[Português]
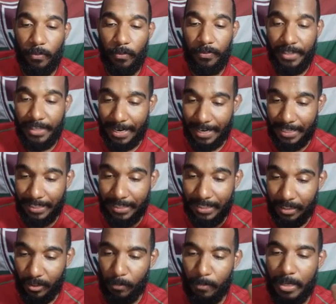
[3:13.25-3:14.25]
vinha
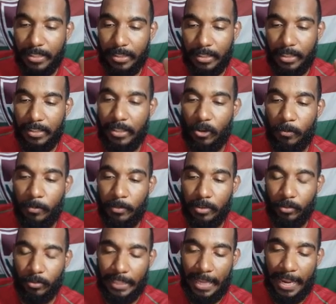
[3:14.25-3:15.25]
agradando bastante a
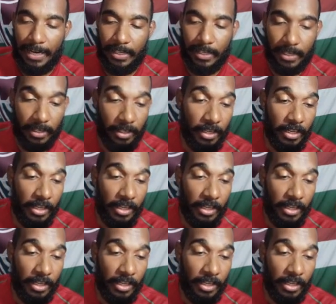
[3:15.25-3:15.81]
comissão técnica